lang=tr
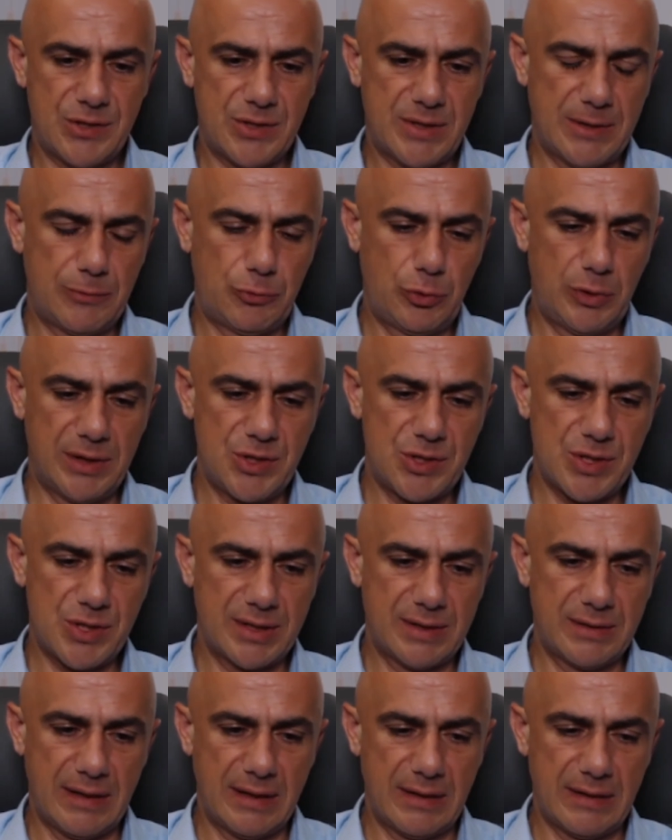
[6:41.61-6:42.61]
İşte tüketici
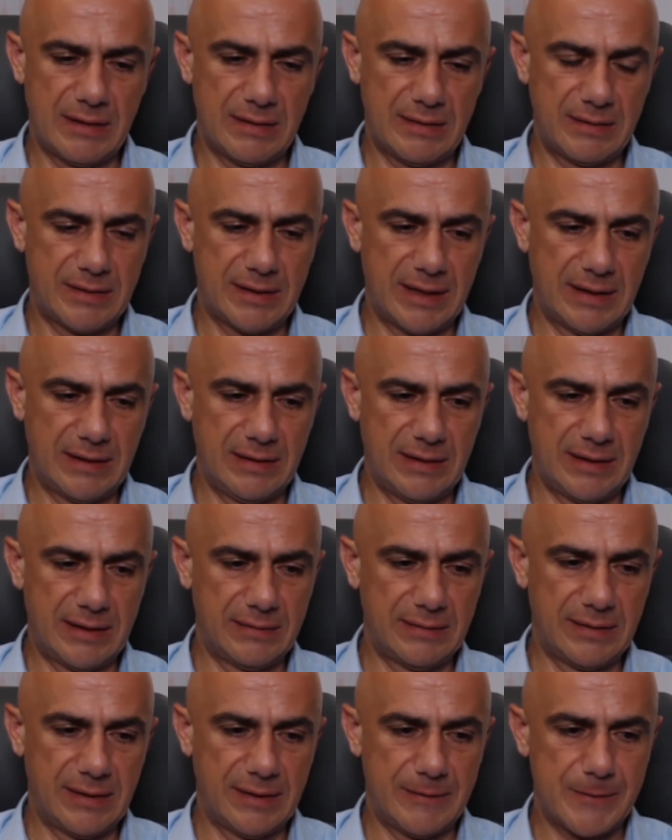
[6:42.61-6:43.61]
e,
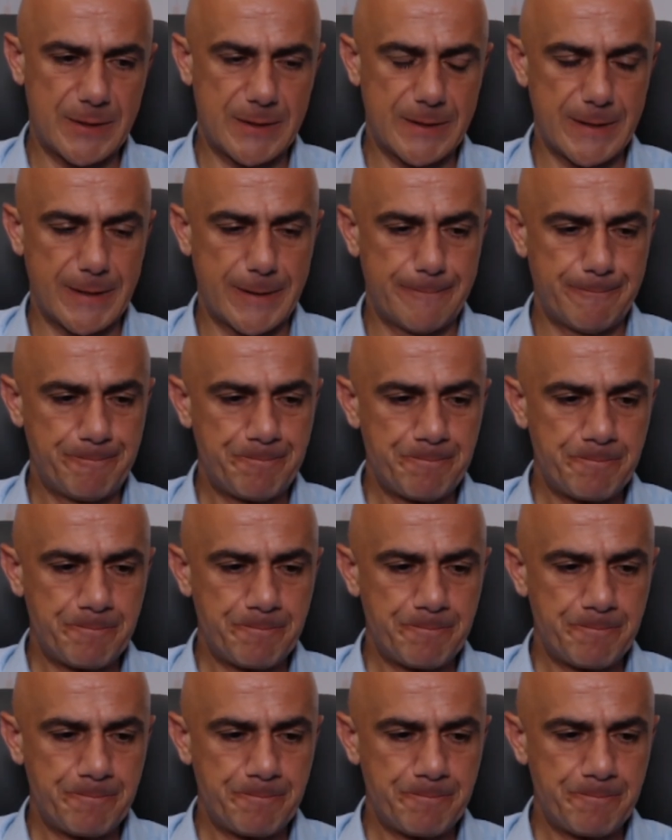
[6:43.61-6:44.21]
kredilerinde işte